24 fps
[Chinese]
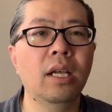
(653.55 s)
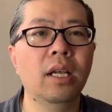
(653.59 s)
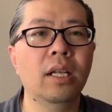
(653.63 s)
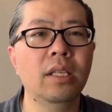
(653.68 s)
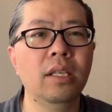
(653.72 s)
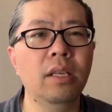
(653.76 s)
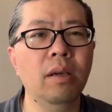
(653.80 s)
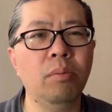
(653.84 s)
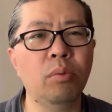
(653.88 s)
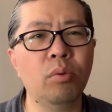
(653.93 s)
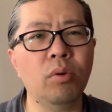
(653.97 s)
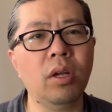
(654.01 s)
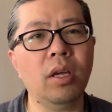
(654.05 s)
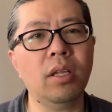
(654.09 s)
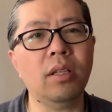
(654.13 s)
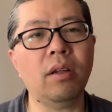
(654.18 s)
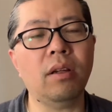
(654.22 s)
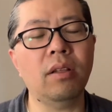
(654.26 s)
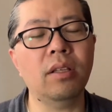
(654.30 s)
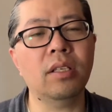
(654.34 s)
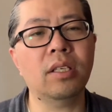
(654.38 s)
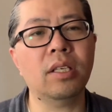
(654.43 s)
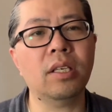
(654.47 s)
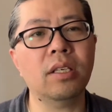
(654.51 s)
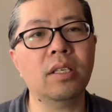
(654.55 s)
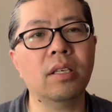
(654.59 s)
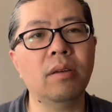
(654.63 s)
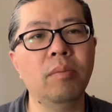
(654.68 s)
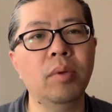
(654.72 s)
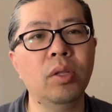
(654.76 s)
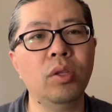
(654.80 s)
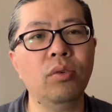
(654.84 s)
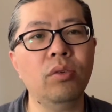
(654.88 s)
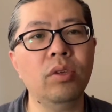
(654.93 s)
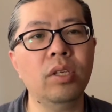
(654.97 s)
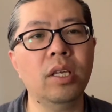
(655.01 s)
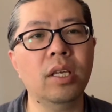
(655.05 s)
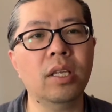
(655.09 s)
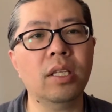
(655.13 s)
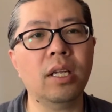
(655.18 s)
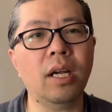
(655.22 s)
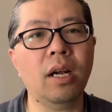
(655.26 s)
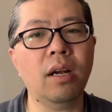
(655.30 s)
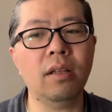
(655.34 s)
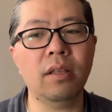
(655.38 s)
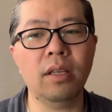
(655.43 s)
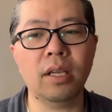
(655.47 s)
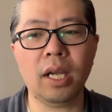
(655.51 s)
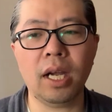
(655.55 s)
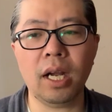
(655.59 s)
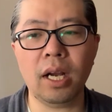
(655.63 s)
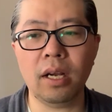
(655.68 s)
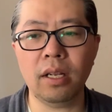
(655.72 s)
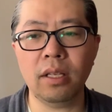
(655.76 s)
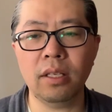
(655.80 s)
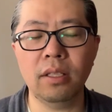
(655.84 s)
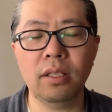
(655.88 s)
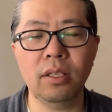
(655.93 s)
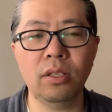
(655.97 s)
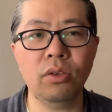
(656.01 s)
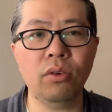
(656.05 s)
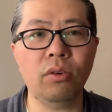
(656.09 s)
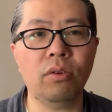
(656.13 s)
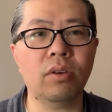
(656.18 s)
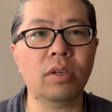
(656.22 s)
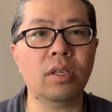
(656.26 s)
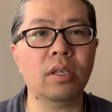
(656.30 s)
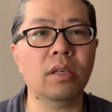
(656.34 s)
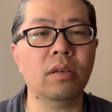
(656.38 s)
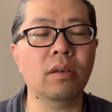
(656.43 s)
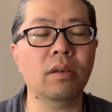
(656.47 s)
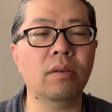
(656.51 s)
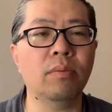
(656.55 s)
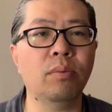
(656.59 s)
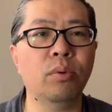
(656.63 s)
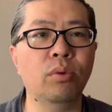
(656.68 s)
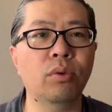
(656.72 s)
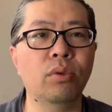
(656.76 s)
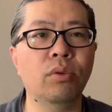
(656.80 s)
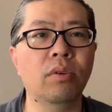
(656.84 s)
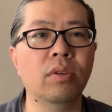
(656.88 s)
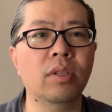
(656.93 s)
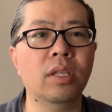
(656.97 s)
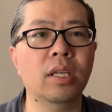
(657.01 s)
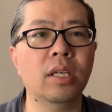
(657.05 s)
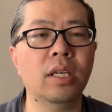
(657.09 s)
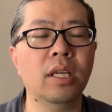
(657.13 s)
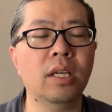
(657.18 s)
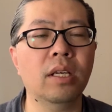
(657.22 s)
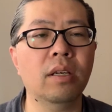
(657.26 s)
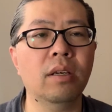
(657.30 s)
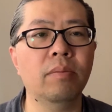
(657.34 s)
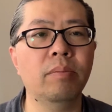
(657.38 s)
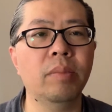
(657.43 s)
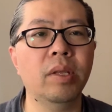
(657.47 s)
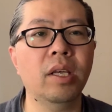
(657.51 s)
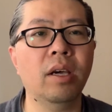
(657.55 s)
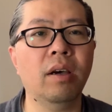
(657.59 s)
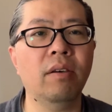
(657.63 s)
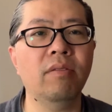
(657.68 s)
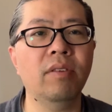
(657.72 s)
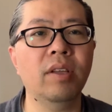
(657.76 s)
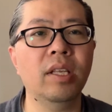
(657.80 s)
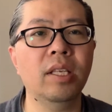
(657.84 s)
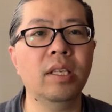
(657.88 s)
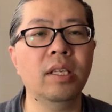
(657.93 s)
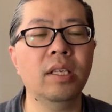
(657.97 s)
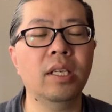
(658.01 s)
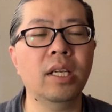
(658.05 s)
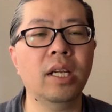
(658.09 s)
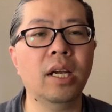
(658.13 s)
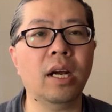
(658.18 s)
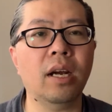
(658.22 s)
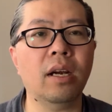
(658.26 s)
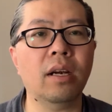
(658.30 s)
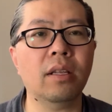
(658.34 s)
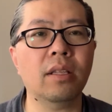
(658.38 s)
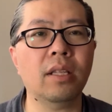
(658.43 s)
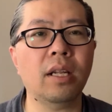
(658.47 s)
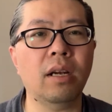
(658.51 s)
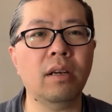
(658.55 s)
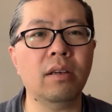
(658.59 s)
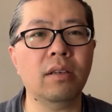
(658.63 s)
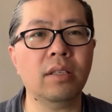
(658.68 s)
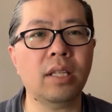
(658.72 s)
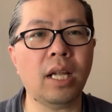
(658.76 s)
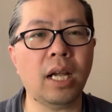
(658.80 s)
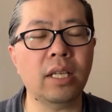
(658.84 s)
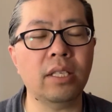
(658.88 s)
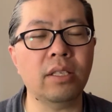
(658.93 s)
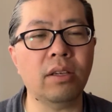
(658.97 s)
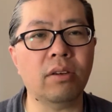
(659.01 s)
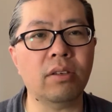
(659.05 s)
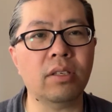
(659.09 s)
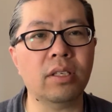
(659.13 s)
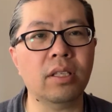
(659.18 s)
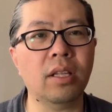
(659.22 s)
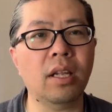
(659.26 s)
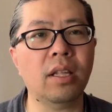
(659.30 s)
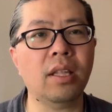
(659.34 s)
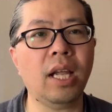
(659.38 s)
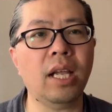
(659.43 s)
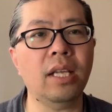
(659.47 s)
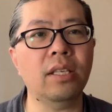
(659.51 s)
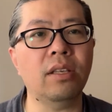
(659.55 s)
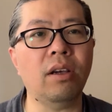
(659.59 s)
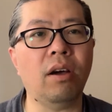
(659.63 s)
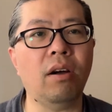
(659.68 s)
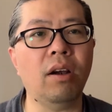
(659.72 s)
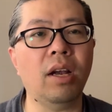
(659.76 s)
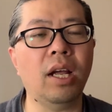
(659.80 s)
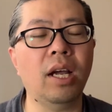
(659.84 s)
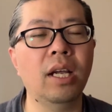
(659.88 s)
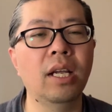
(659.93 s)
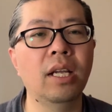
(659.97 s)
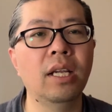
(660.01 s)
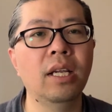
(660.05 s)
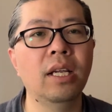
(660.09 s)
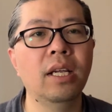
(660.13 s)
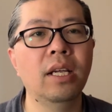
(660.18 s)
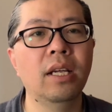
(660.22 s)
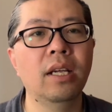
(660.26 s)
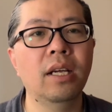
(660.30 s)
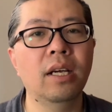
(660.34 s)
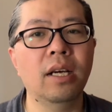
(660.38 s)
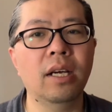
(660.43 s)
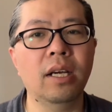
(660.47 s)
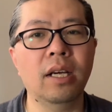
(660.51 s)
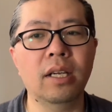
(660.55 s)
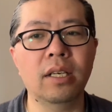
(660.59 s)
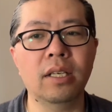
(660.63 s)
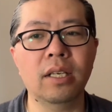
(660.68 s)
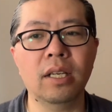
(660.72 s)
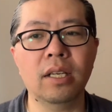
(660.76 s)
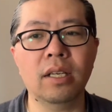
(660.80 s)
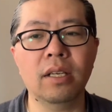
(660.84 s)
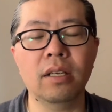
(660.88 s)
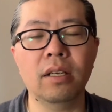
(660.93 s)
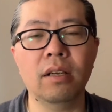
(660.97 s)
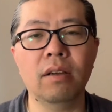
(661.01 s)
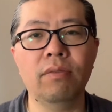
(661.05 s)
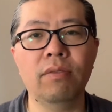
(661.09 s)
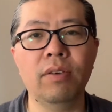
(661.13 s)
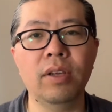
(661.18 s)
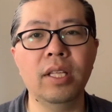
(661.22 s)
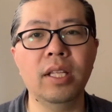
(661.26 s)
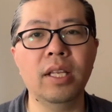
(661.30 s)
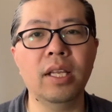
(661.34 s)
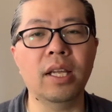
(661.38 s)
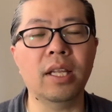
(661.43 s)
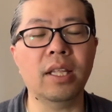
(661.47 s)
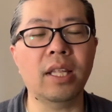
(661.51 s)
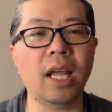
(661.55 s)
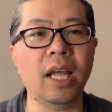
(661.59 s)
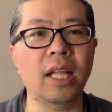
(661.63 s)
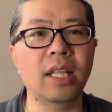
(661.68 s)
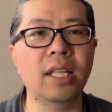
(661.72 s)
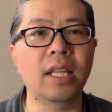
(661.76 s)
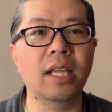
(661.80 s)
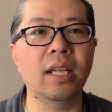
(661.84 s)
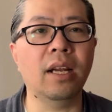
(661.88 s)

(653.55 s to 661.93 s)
你也不知道到底是个什么东西。但是你看上去的就是普通的这个民航飞机这样的，但是大小实在太小了，啊，这个飞的也太低